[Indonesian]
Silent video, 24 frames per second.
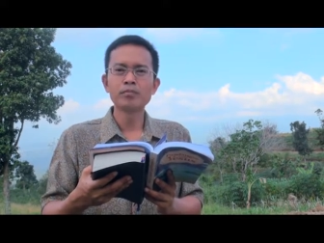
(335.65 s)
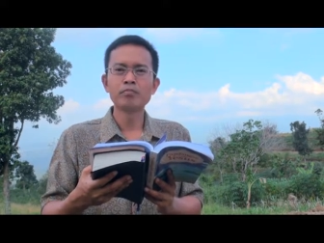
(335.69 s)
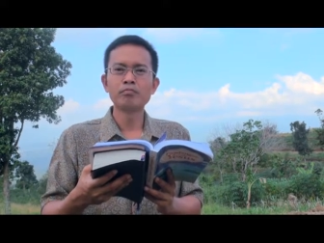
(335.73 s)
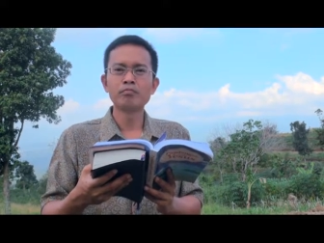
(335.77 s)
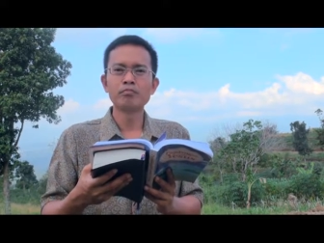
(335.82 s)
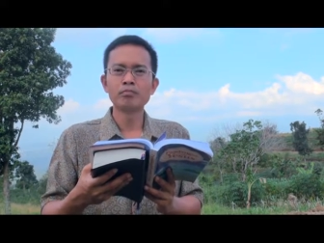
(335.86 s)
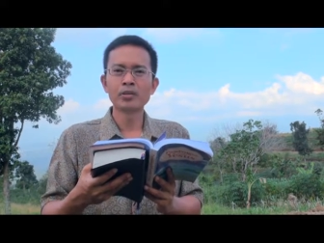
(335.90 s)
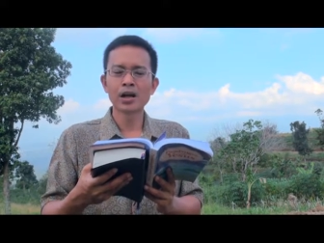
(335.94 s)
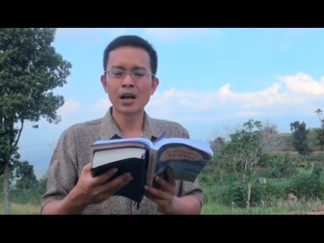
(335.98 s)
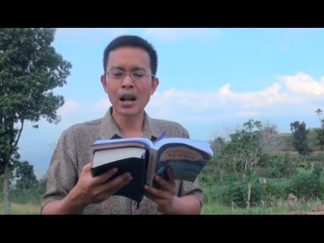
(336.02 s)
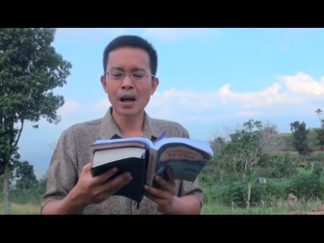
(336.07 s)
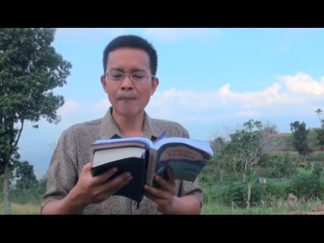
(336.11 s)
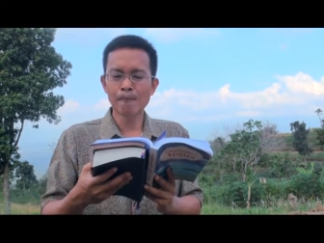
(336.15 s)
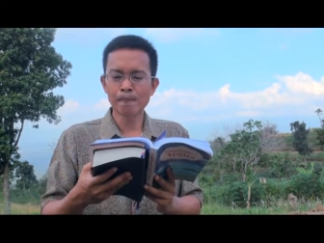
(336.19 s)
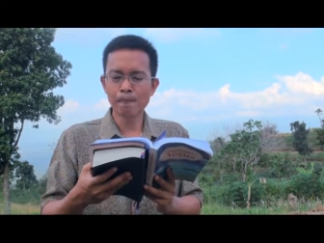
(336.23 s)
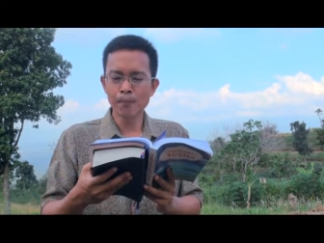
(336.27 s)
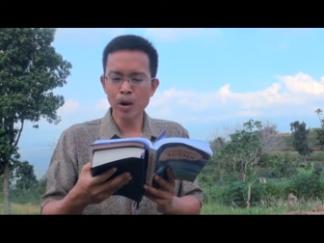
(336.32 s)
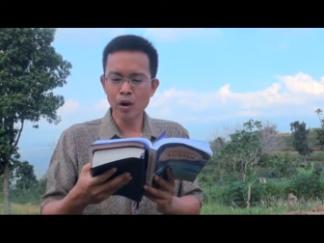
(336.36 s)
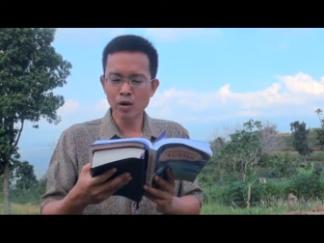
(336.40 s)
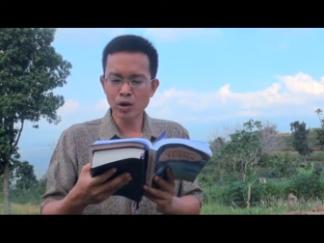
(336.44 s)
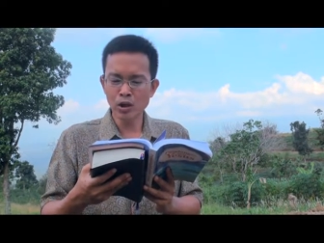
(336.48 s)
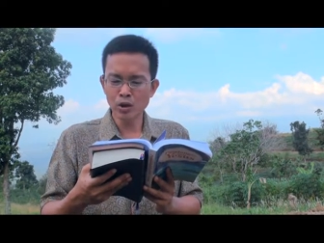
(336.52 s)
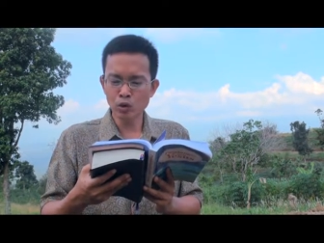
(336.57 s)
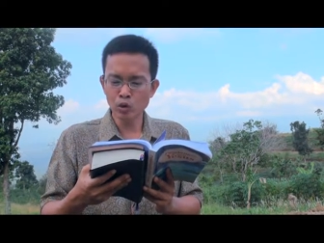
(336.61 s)

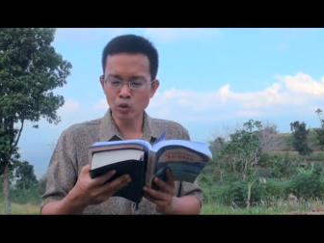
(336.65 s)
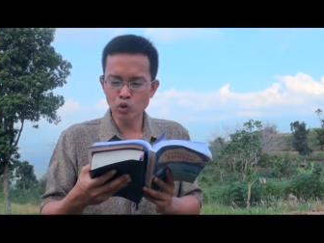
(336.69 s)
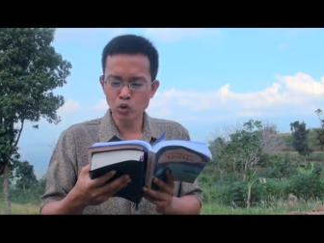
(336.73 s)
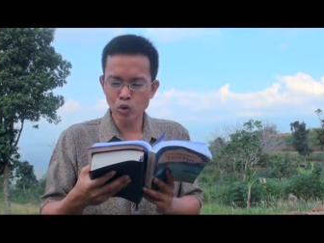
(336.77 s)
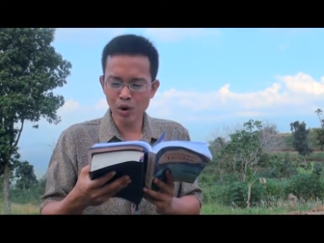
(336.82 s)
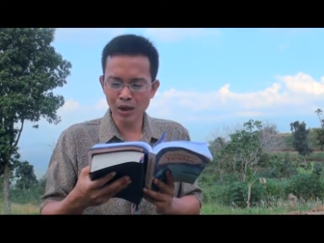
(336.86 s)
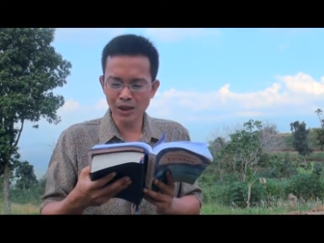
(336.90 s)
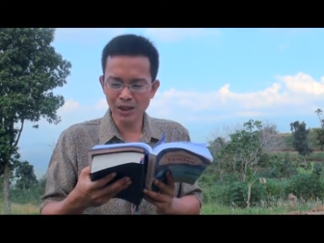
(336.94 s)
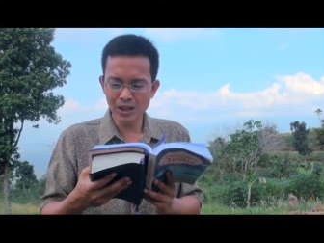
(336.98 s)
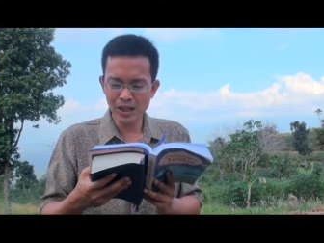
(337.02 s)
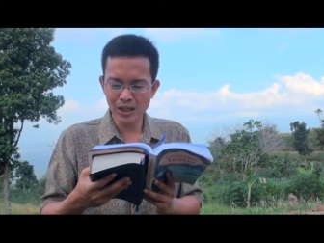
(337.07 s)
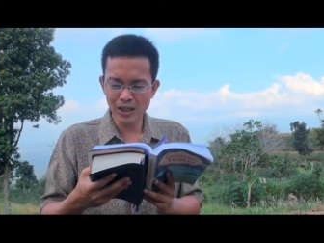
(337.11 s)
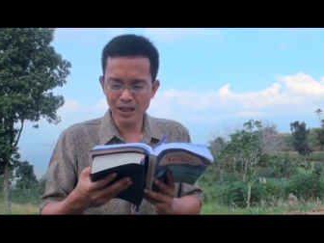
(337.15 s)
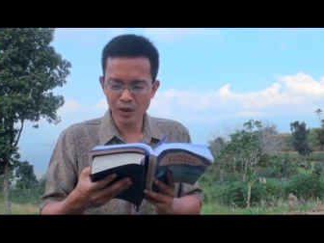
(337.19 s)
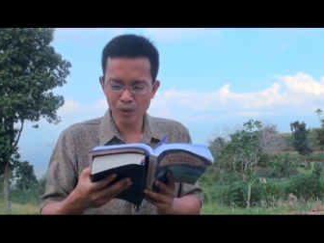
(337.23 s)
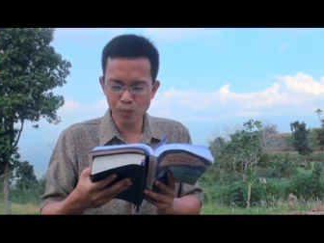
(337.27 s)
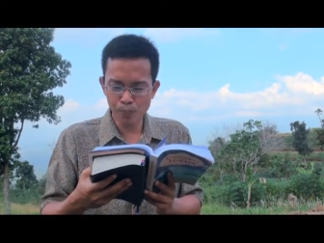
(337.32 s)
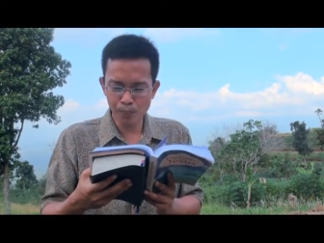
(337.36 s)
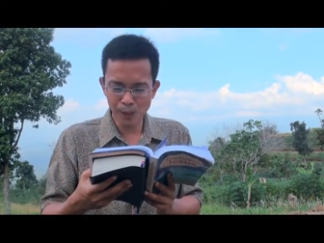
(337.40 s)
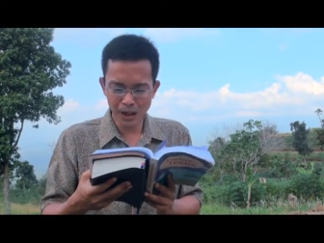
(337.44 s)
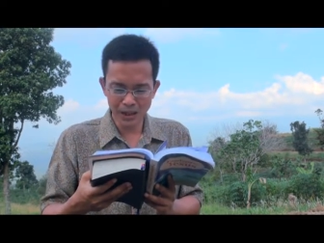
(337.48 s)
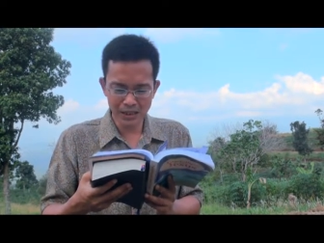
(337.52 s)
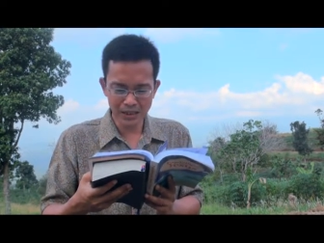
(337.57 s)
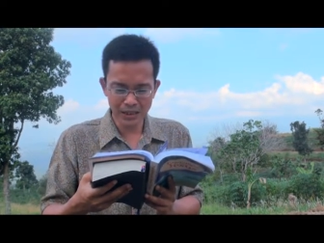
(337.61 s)
melampaui tujuan
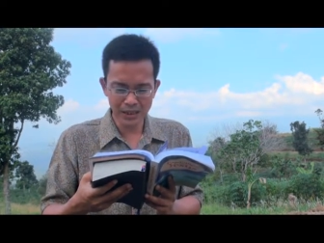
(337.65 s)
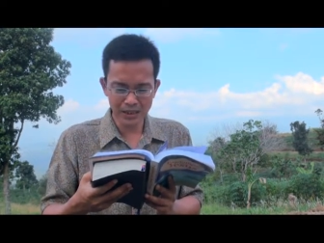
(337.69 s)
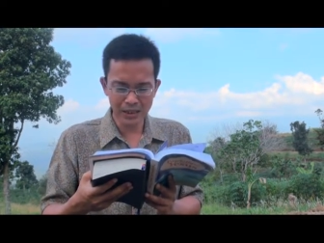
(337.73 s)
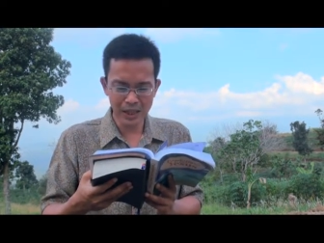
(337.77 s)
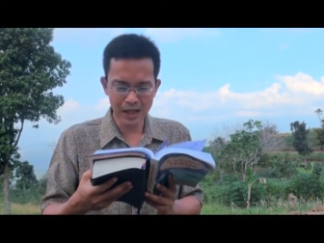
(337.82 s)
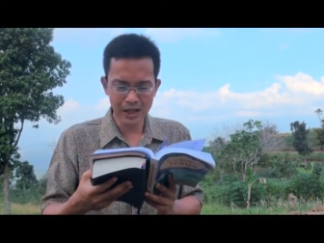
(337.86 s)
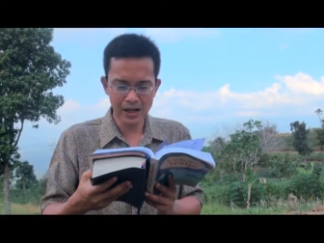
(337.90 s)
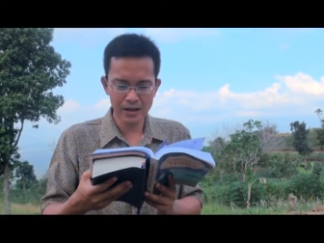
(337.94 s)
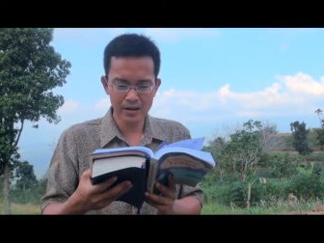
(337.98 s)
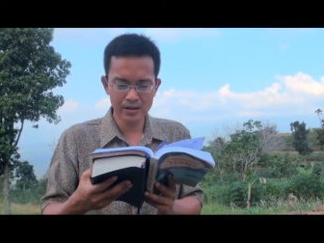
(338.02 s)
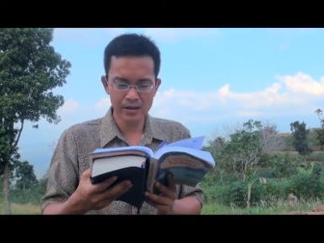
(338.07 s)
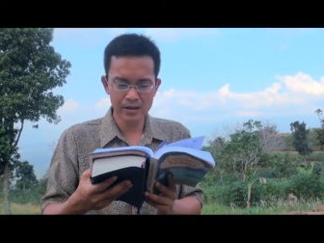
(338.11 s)
kehidupan kita.